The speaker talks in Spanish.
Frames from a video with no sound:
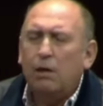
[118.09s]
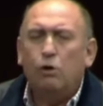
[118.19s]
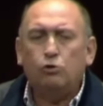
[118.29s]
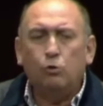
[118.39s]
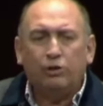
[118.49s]

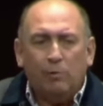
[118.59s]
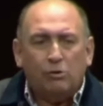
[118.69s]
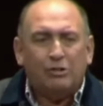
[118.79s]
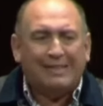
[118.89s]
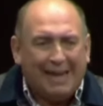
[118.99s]
Los
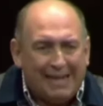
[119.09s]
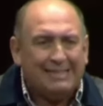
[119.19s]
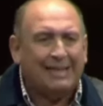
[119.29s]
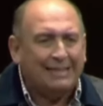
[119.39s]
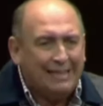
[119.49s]
últimos tres
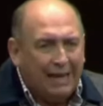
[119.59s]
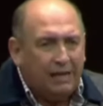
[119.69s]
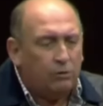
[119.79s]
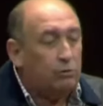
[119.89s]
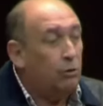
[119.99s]

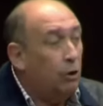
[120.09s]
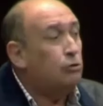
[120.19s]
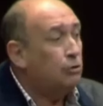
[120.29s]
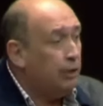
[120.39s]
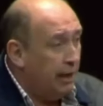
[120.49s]
sexenios,
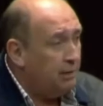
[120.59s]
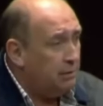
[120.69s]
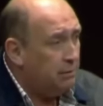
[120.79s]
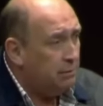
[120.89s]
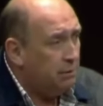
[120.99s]
los
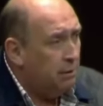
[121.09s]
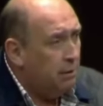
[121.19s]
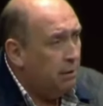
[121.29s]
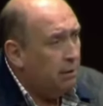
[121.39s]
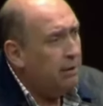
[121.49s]
tres,
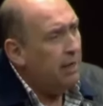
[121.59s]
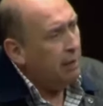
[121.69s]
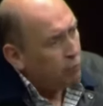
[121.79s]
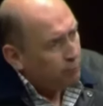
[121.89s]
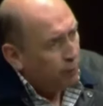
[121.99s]

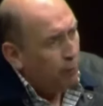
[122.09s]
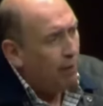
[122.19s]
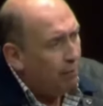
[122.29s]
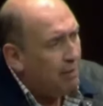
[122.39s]
tenemos problemas